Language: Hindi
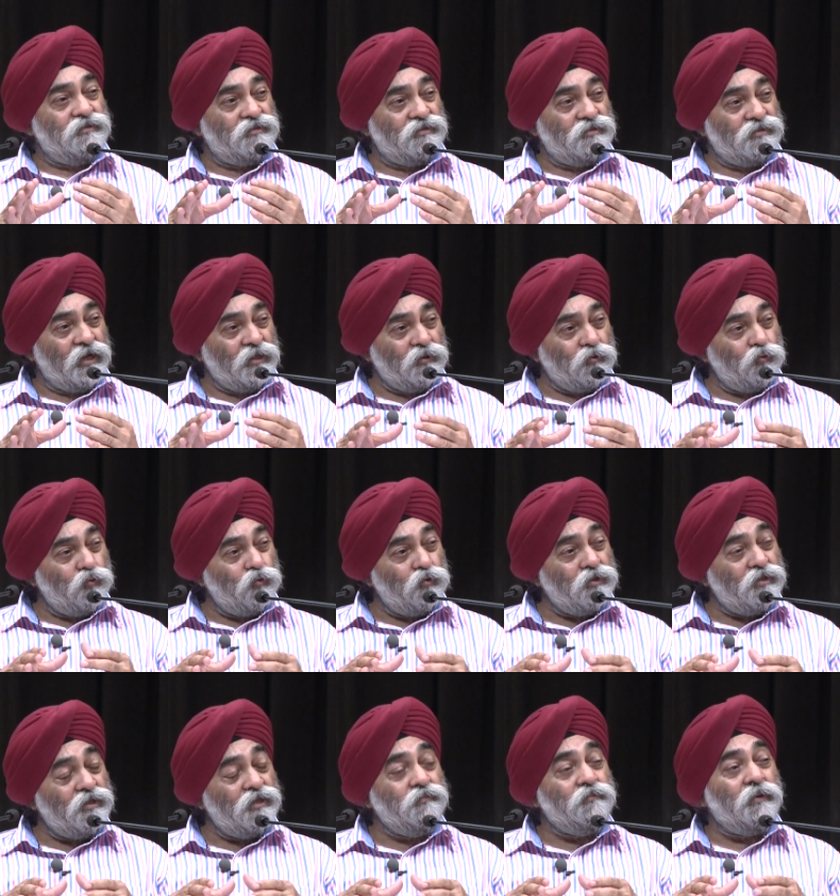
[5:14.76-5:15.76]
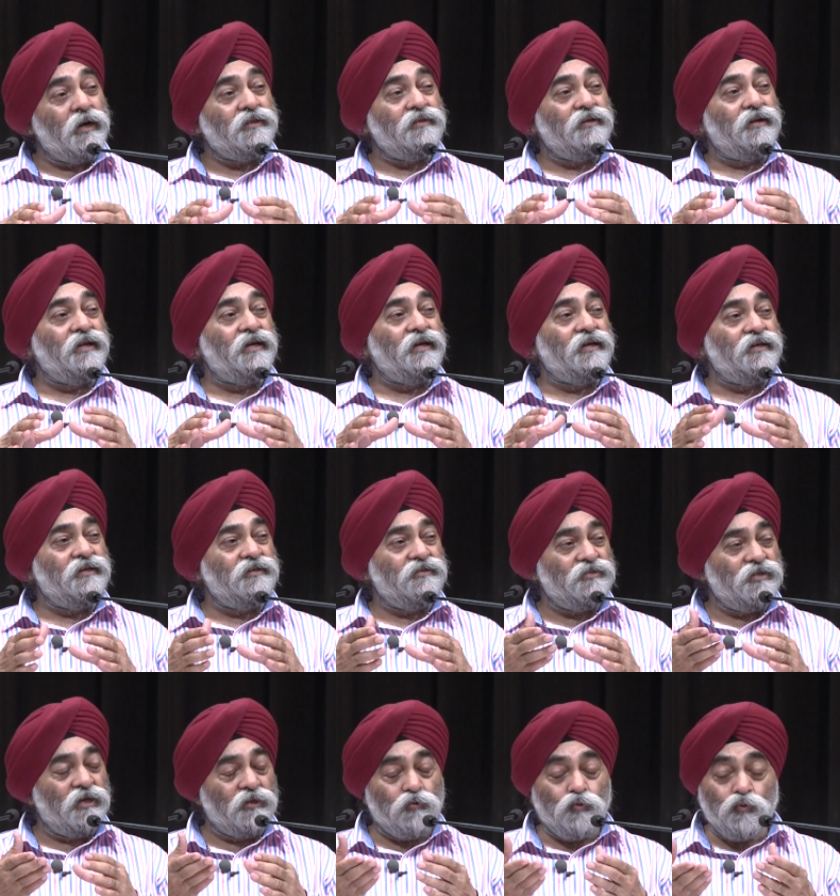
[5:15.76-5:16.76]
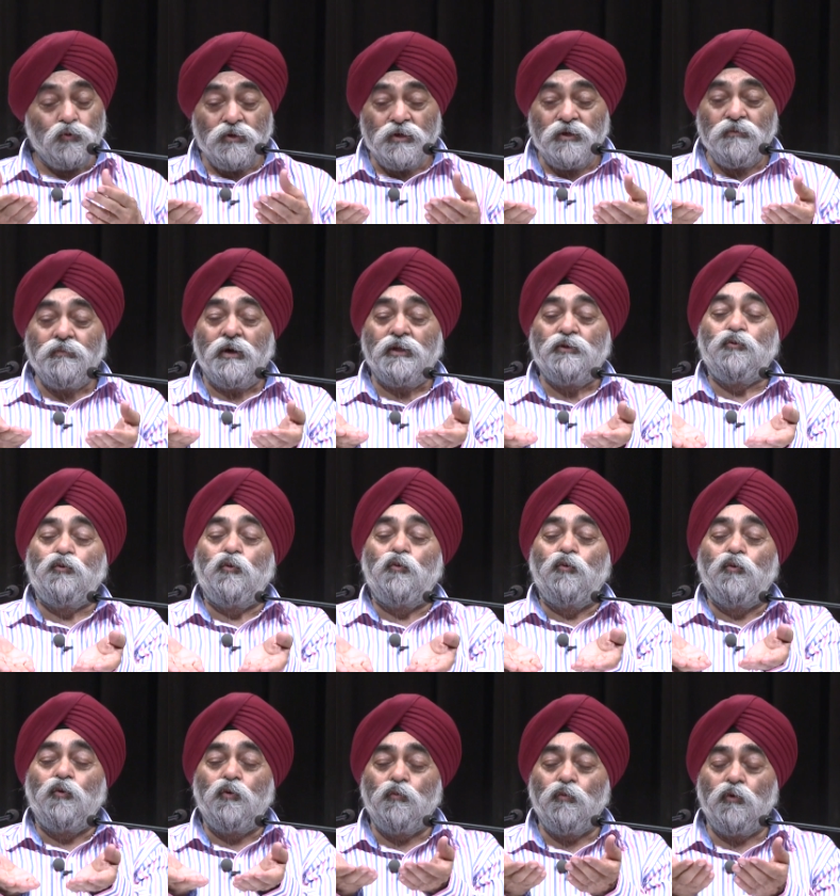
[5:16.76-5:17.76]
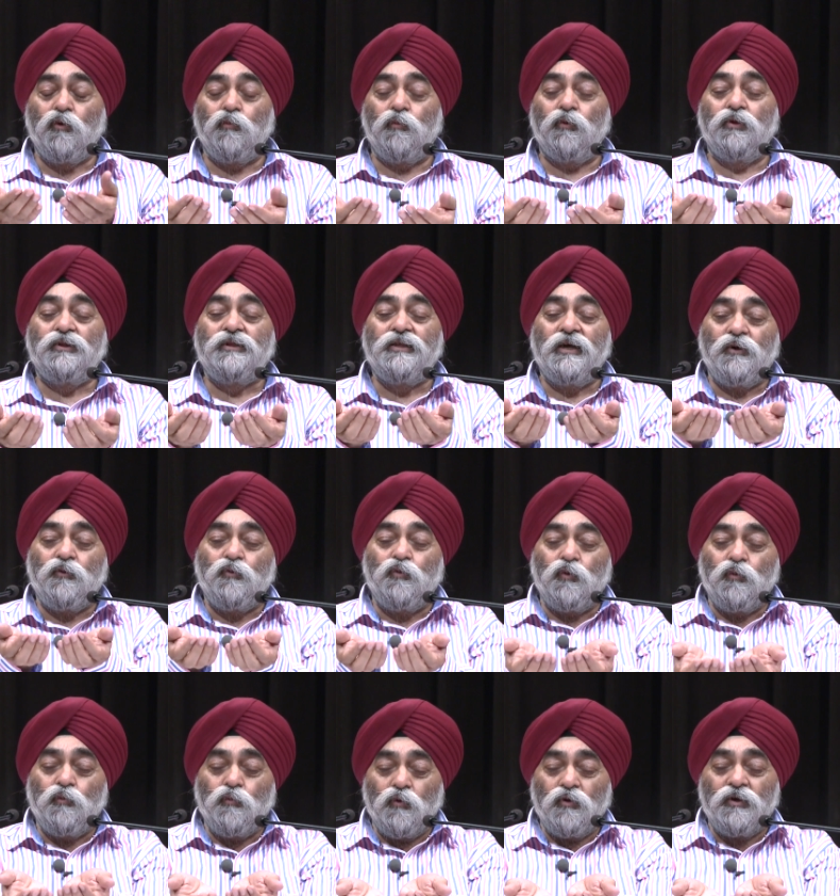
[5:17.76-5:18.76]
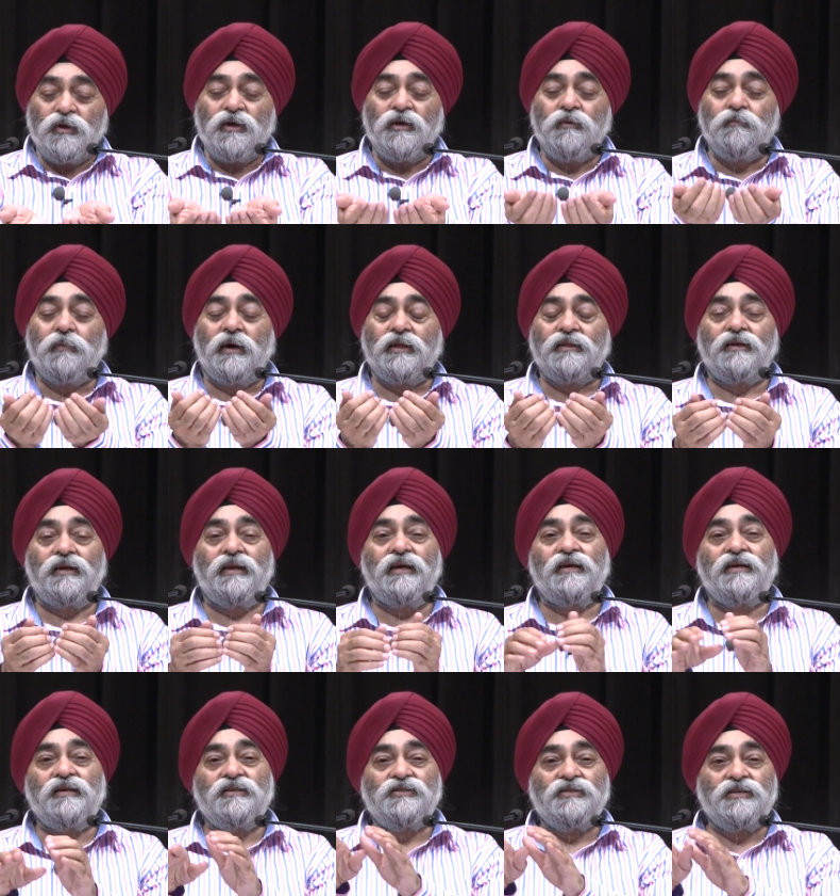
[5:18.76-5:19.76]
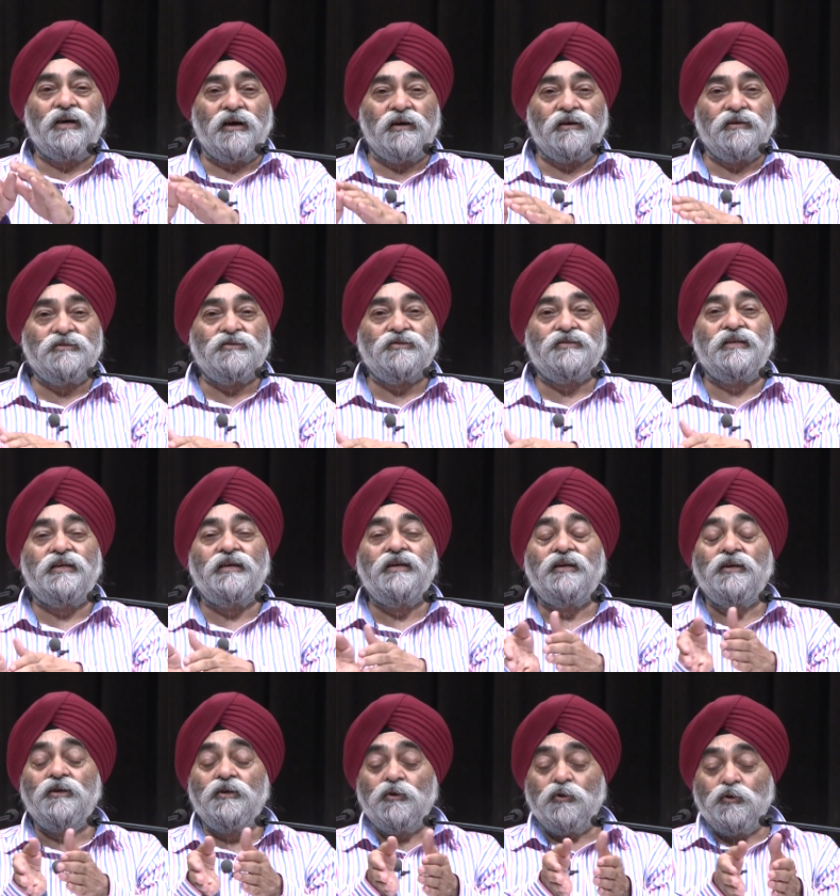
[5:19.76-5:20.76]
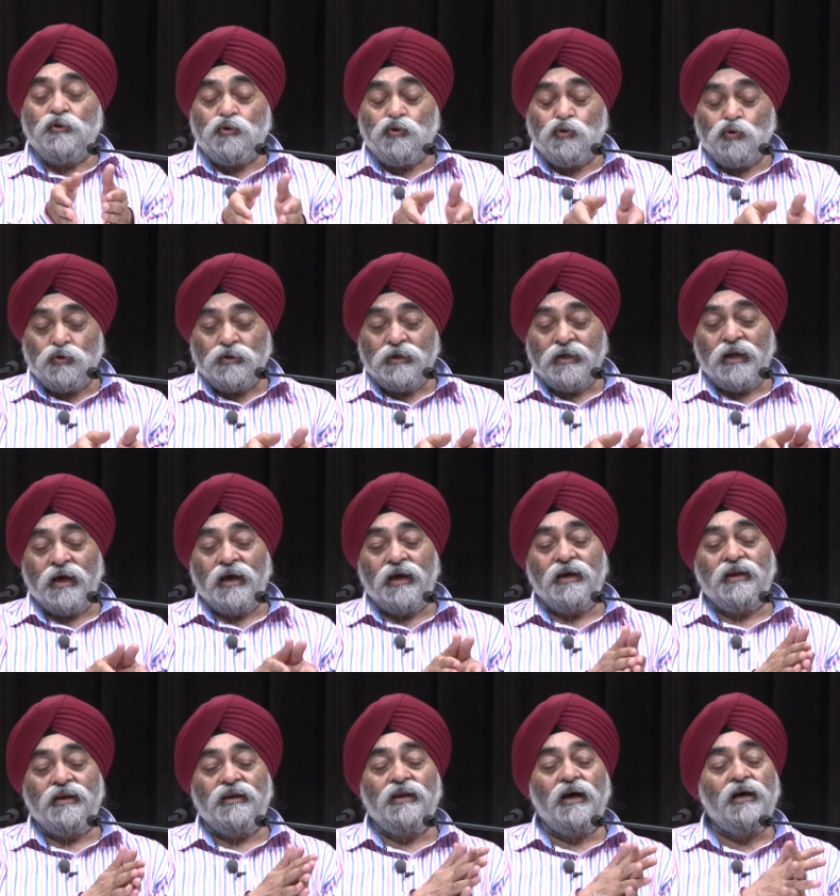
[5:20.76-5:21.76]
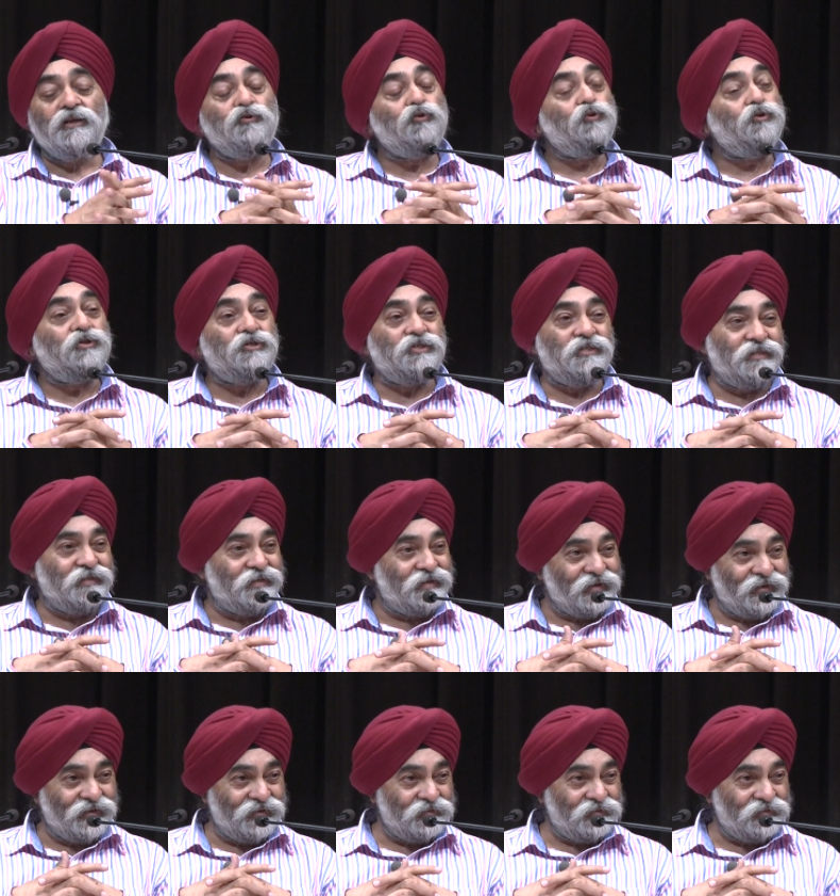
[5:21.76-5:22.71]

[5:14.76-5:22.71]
सतगुरु की मत लेके सतगुरु की मत को गुरुमुख बोलते हैं गुरुमुख की मत लेके साकत से छुटना है ना जुट सी रे